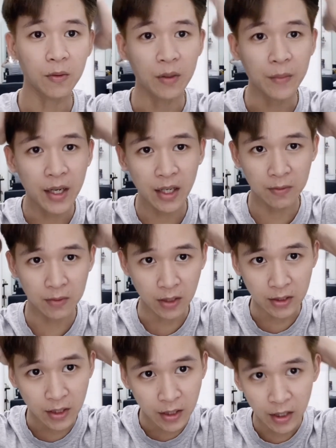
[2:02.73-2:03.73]
tóc nó bớt lắm
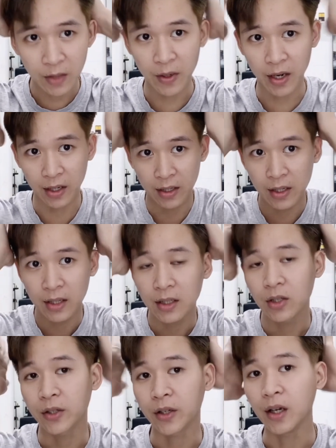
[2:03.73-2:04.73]
rồi sau đó các bạn
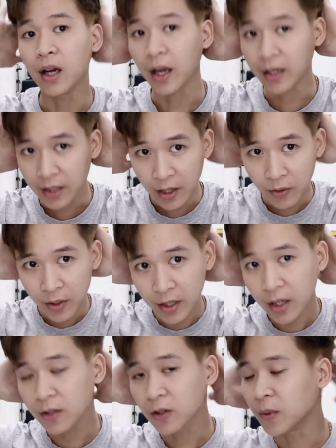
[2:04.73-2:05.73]
chỉnh lại theo
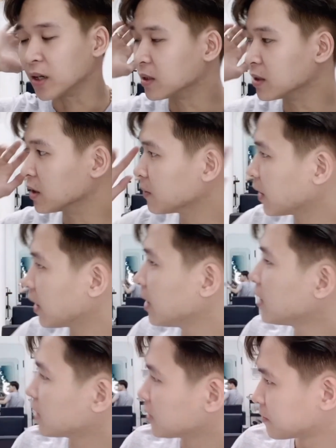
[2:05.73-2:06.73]
ý thích của mình các bạn thấy nè